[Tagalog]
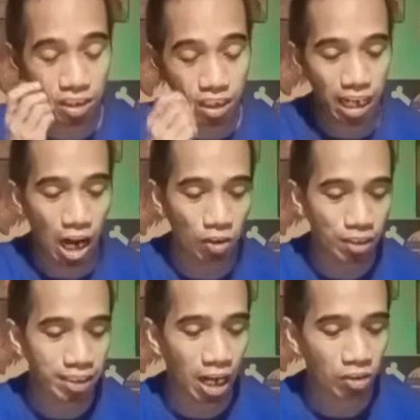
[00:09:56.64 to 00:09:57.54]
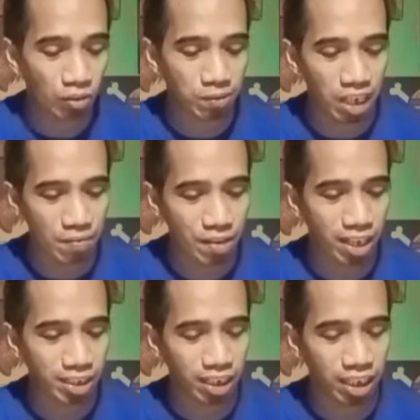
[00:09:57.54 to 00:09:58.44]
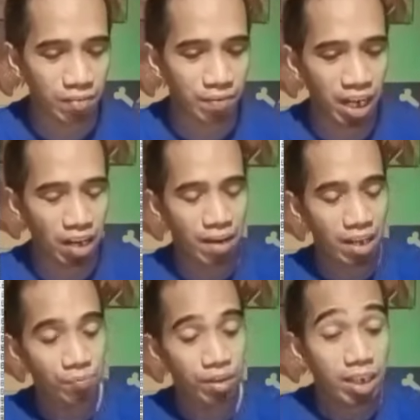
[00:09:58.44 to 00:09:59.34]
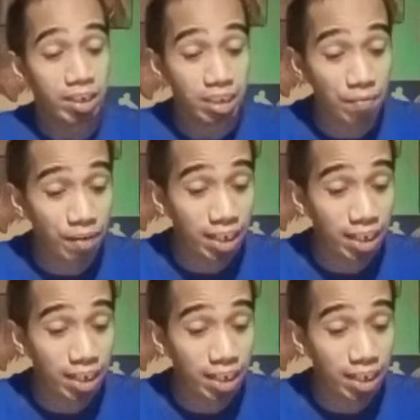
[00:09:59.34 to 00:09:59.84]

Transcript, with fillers: naging outings out of 7 rounds na naglaban-laban same